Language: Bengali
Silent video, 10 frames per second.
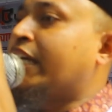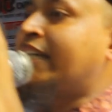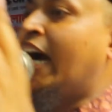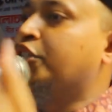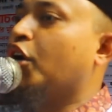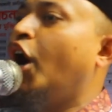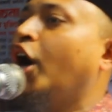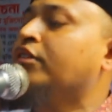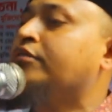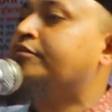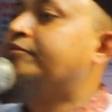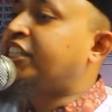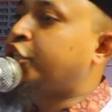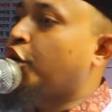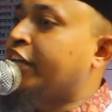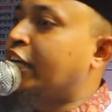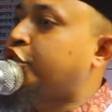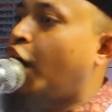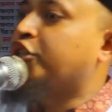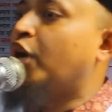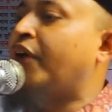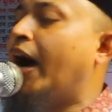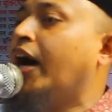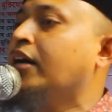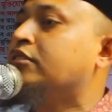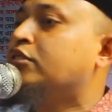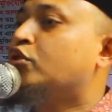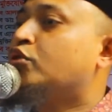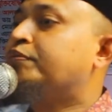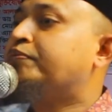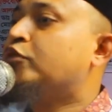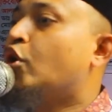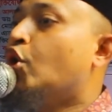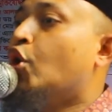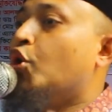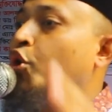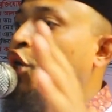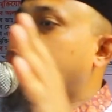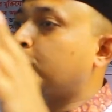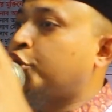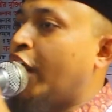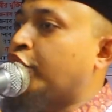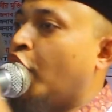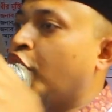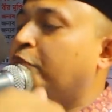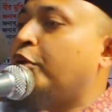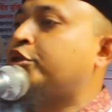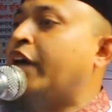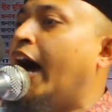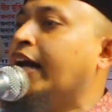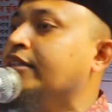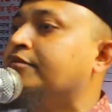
শিক্ষা আন্দোলন ছেষট্টির ছয় দফা ঊনসত্তরের গণ অভ্যুত্থান